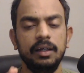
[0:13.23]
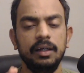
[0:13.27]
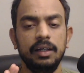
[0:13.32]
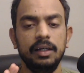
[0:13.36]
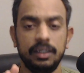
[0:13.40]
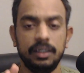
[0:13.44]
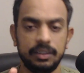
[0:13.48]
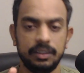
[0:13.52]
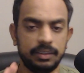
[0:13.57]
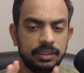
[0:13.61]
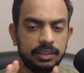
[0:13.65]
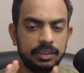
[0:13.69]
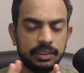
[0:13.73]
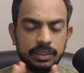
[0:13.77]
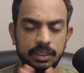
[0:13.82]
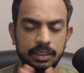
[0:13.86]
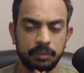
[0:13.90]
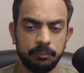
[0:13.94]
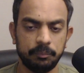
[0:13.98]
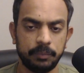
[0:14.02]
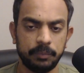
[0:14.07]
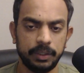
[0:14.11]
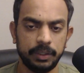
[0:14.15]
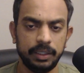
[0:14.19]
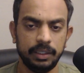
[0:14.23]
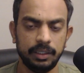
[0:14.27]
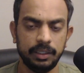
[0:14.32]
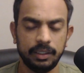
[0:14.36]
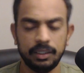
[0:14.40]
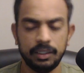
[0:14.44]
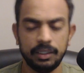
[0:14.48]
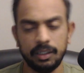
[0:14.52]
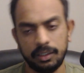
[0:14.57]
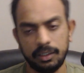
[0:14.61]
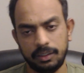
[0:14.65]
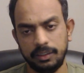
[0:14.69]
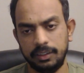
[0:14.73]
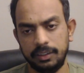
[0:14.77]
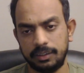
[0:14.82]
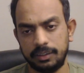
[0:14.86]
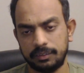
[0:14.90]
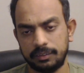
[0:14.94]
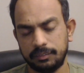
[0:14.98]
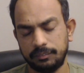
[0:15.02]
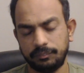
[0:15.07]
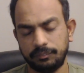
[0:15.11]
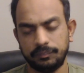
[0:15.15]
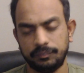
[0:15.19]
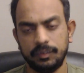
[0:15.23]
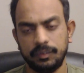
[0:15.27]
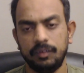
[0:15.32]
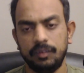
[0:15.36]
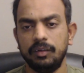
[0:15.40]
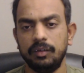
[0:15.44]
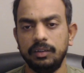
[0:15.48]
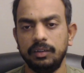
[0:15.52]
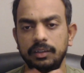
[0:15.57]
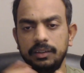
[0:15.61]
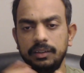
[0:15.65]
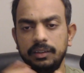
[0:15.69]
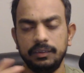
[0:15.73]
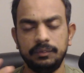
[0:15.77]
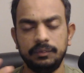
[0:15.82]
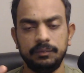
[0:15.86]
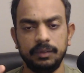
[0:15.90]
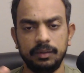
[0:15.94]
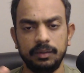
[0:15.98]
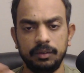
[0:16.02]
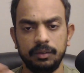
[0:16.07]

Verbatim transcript: ரிசர்ச் கம்பெனி கார்ட்னர் அவங்க வந்து இட் இஸ்